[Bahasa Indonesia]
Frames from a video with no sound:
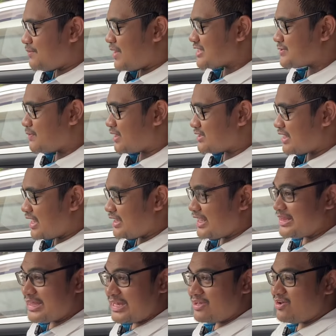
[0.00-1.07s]
bahas mengenai
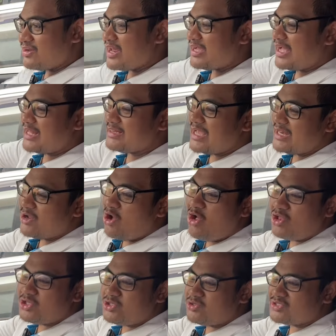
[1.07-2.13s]
interiornya kan dari
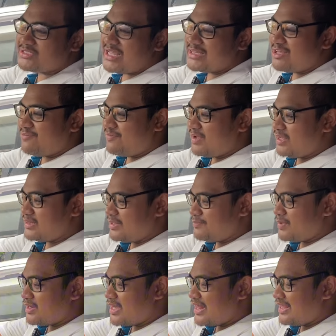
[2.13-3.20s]
all new Santa Fe tipe
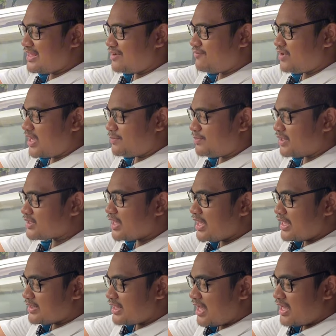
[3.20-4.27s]
kaligrafi hybrid.
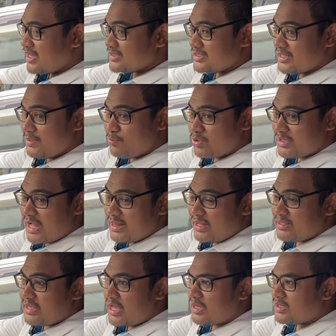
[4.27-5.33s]
Nah, jadi buat
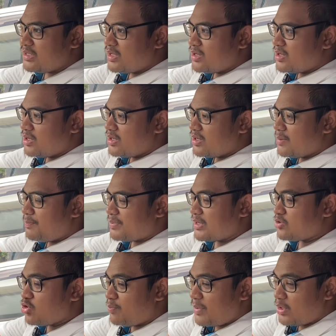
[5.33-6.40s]
kalian yang uh,
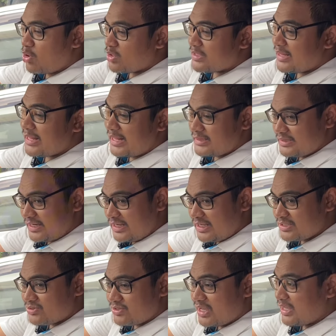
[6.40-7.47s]
pernah nyobain kona elektrik
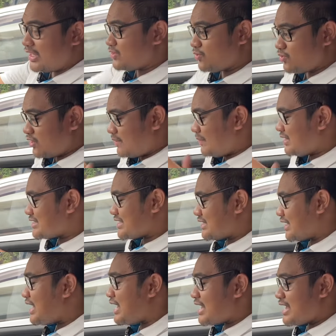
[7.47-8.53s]
gitu ya itu kurang lebih
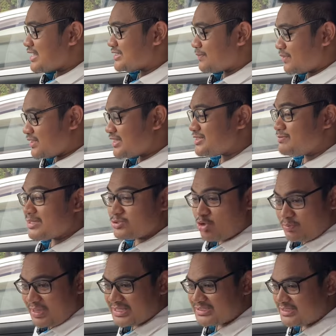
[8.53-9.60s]
desainnya sebenarnya 11
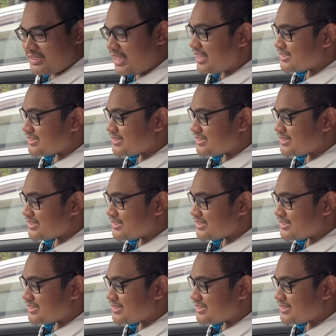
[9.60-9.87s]
12 sih ya